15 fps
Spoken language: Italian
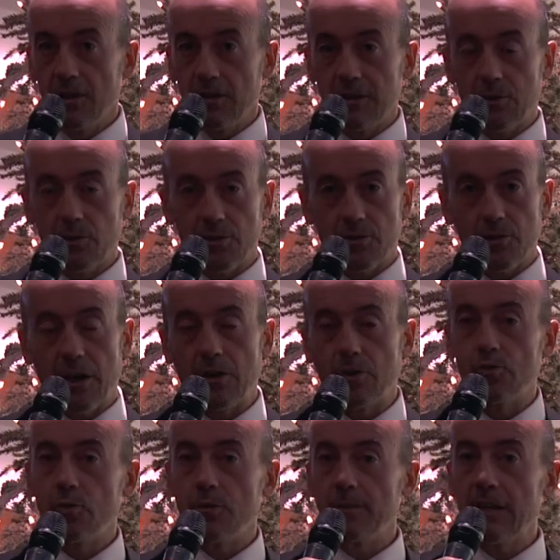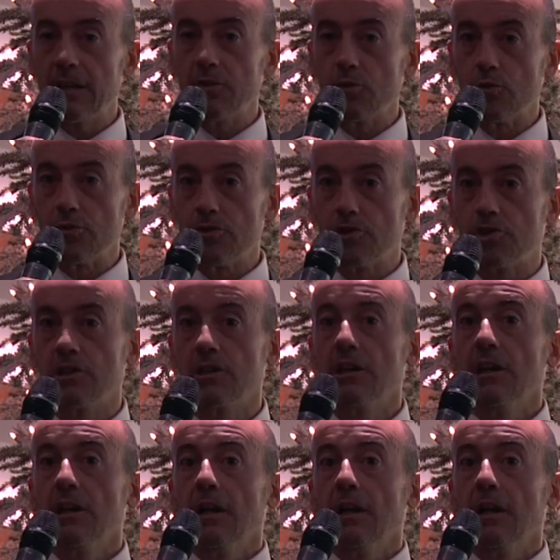di questo anno 2012,